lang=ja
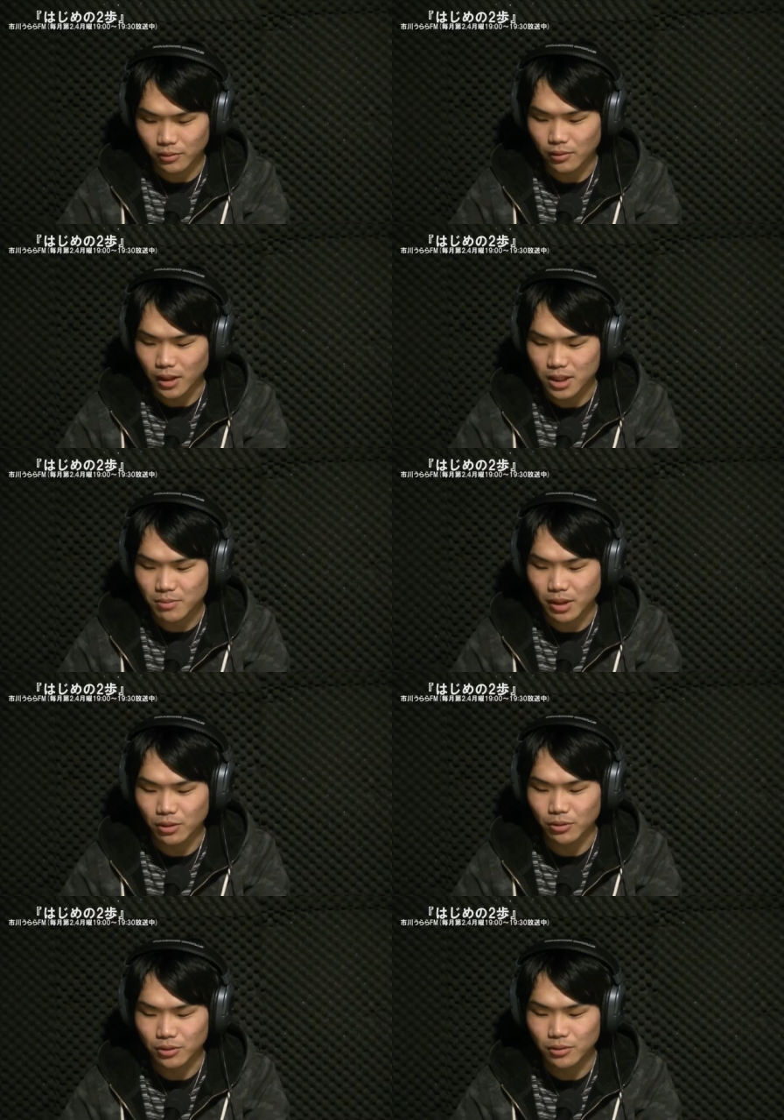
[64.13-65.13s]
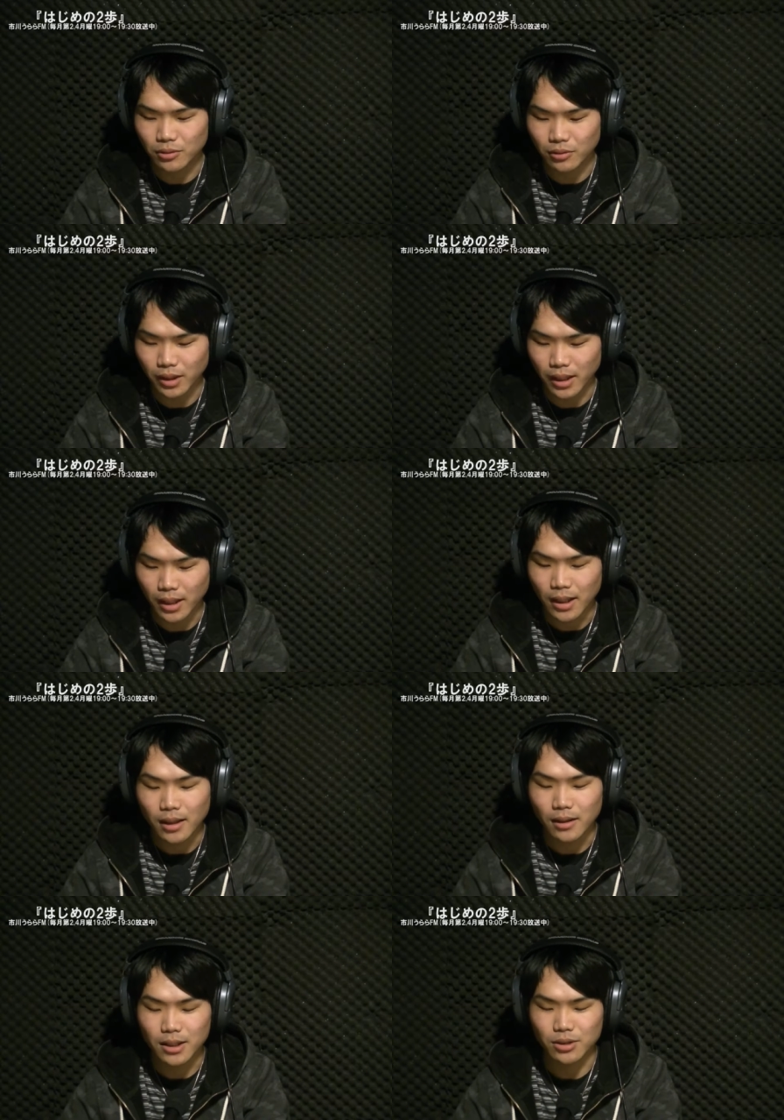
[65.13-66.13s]
の始まりということで
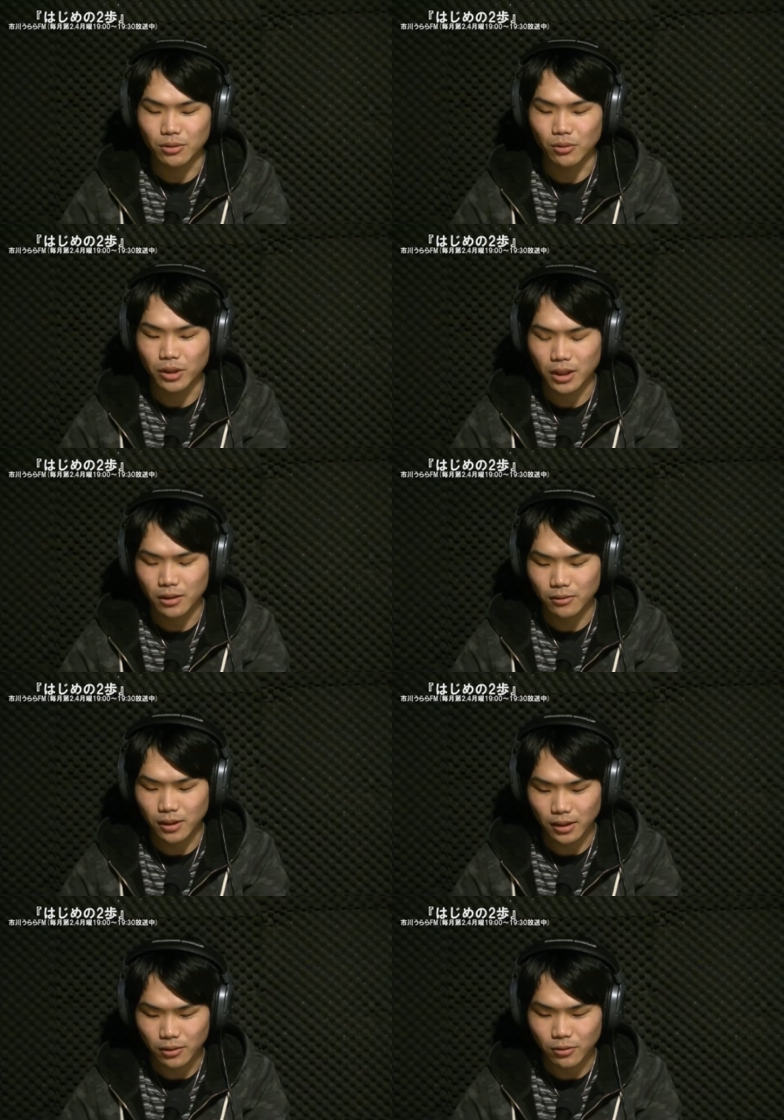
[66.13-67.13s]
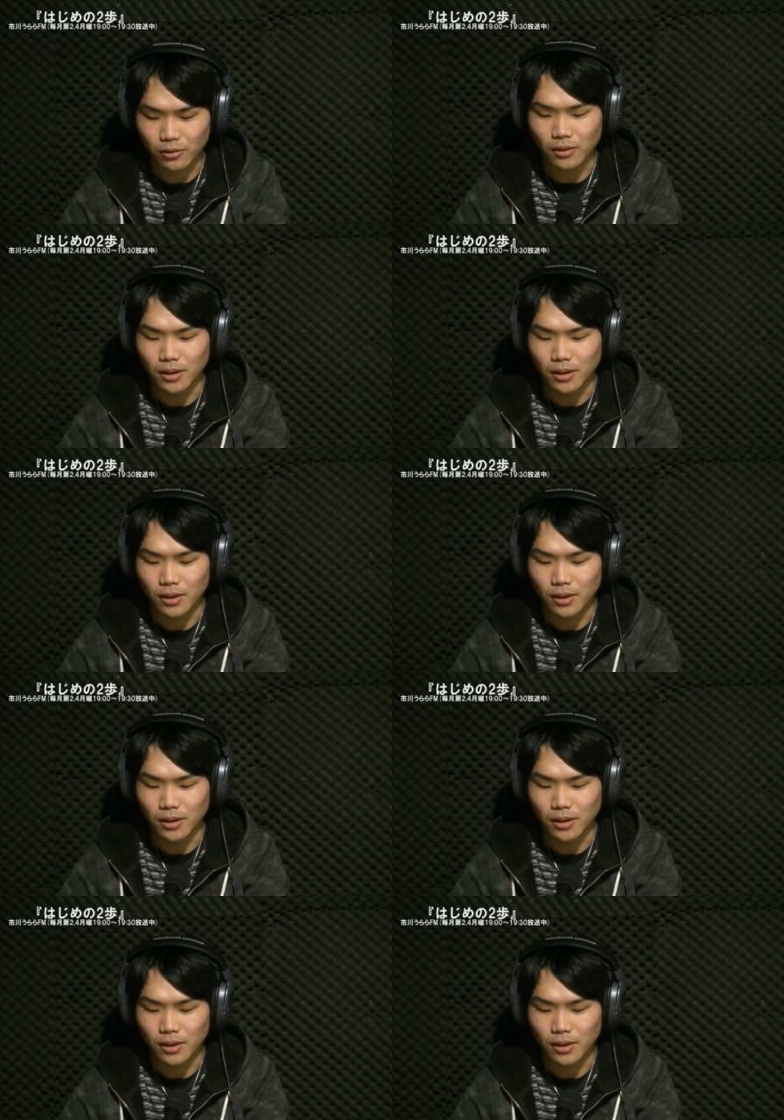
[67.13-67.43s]
ラジオお聴きの方の